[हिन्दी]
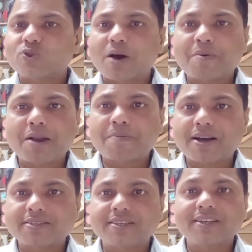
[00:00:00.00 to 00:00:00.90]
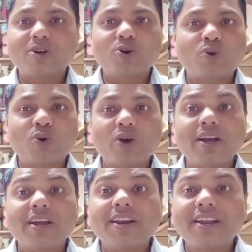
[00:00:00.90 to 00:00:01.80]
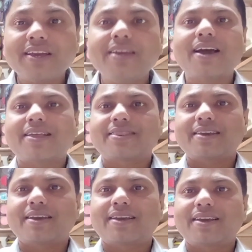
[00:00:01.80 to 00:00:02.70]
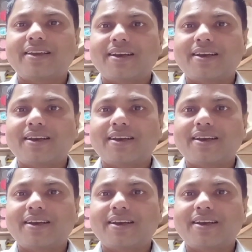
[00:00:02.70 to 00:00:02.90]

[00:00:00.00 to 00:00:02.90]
तो हमारे पास रोग नहीं आते हैं